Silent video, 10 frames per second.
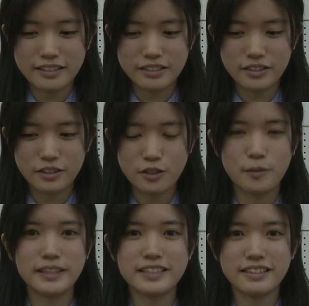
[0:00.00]
それより
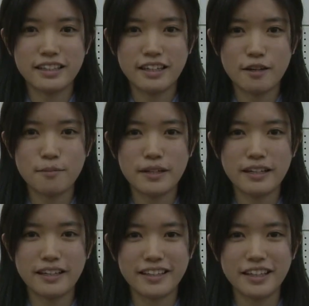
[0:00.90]
も私が頑張
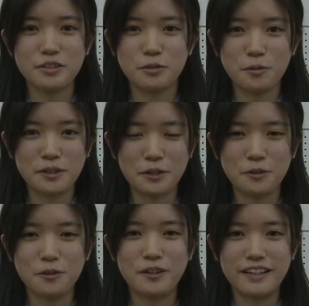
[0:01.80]
らなきゃなと思った
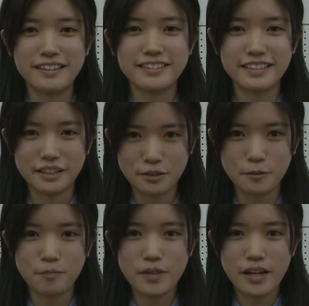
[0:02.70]
ところなんですけど